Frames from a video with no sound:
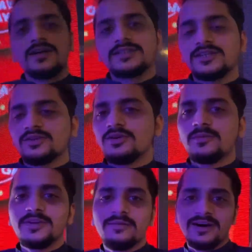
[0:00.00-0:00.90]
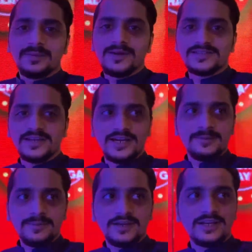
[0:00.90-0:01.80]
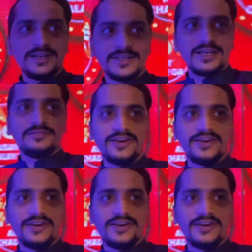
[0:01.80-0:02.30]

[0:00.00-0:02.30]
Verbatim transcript: अच्छा तो अभी हमारे पास साइड पे ये